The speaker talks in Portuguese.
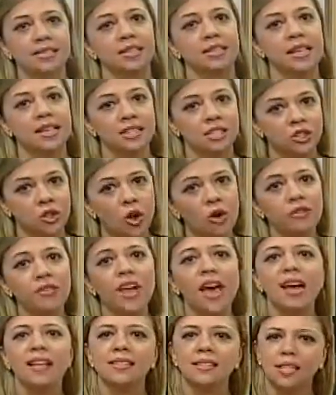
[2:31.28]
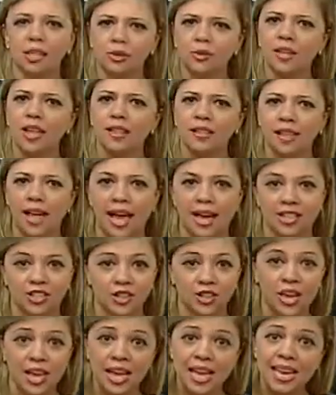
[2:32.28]
das 9 às 5 da tarde,
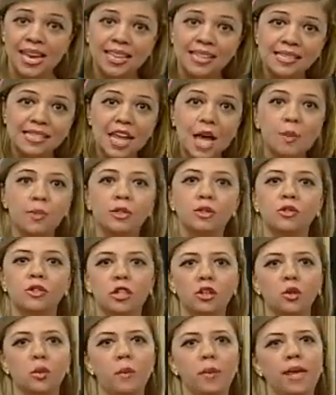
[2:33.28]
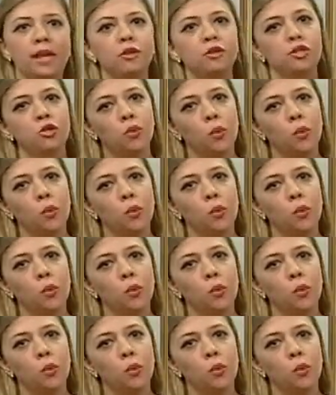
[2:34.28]
e sábados e domingos, do